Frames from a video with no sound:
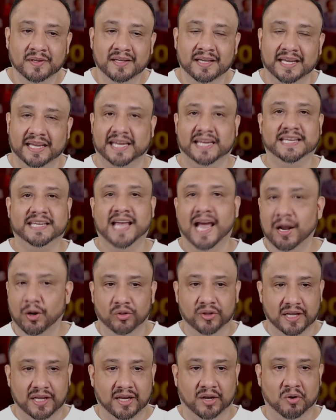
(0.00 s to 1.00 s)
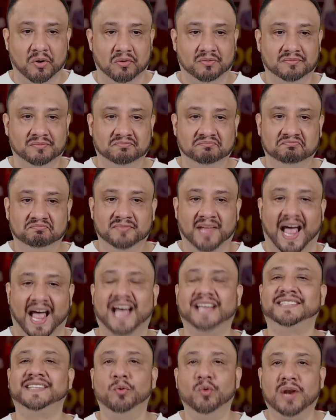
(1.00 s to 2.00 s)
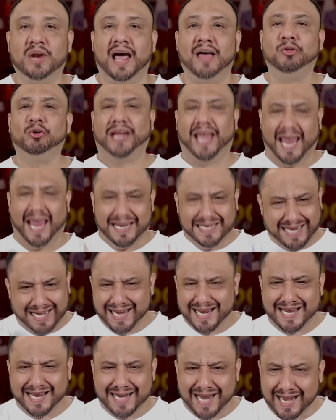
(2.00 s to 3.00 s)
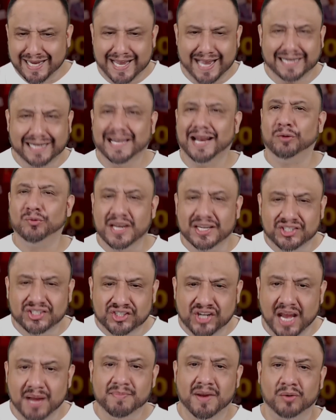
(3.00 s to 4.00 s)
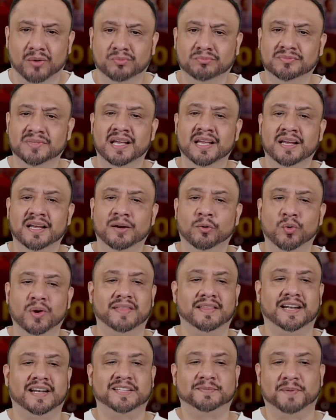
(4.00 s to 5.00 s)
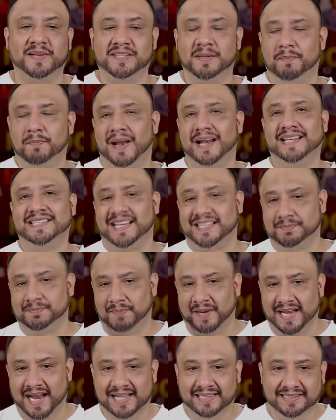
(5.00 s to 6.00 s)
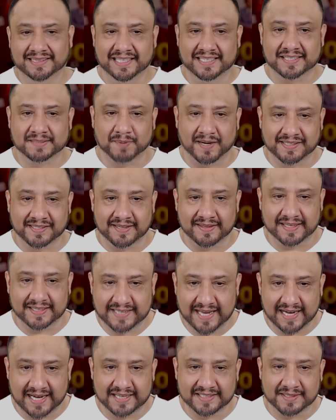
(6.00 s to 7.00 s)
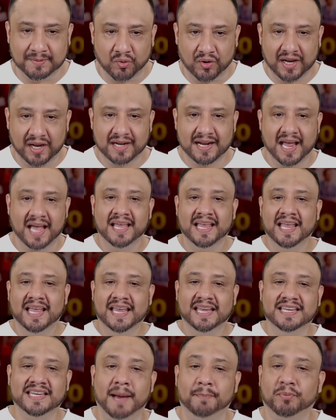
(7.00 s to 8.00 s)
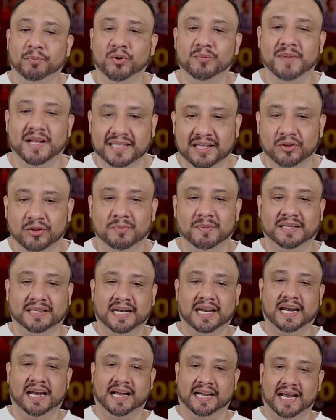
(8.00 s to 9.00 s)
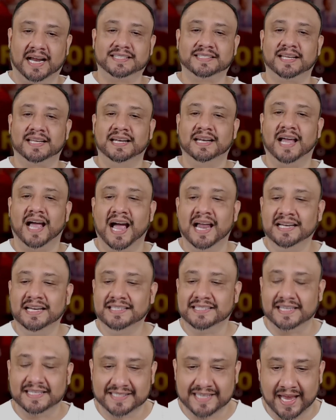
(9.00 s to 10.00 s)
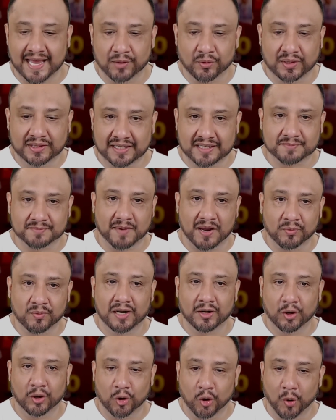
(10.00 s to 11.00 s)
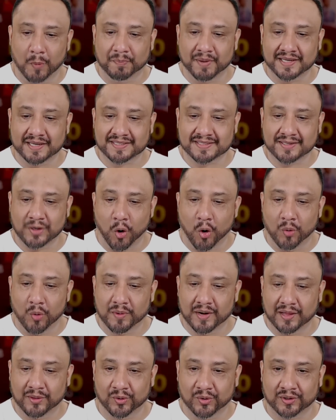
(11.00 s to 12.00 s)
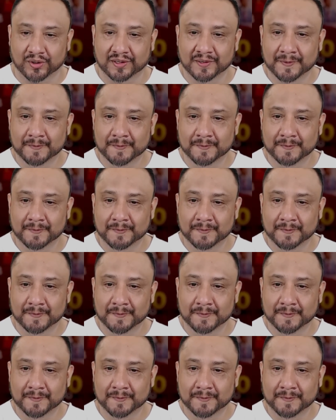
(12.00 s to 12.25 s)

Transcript: Y ya lo dijo, ha asegurado que ella le ganaría a Claudia Sheinbaum, una de las principales aspirantes presidenciales de Morena, y ha prometido meter a la cárcel al licenciado Andrés Manuel López Obrador.